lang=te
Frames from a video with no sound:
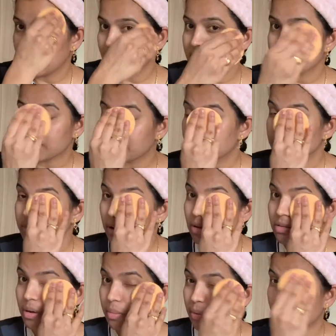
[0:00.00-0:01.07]
డిస్క్రిప్షన్
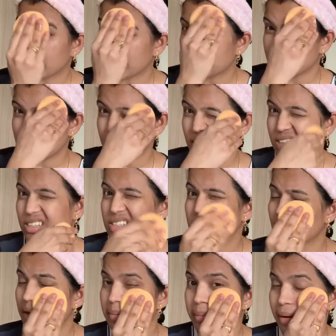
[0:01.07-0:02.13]
బాక్స్లో ప్రొవైడ్ చేస్తాను ఇది
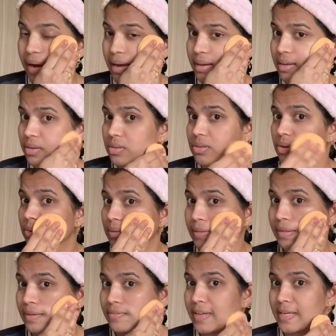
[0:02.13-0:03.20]
చాలా బాగా యూజ్
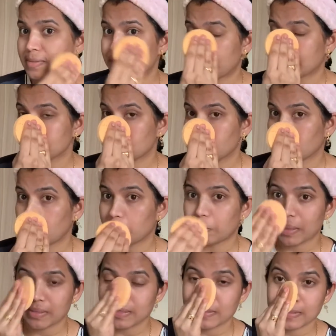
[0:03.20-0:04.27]
అవుతుంది ఫేస్ ప్యాక్స్ ఏమైనా
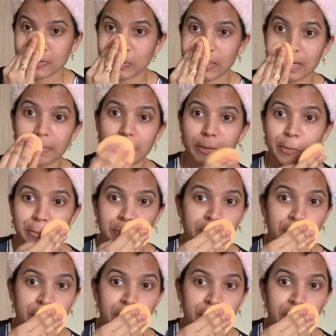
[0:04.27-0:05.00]
అప్లై చేసుకునేటప్పుడు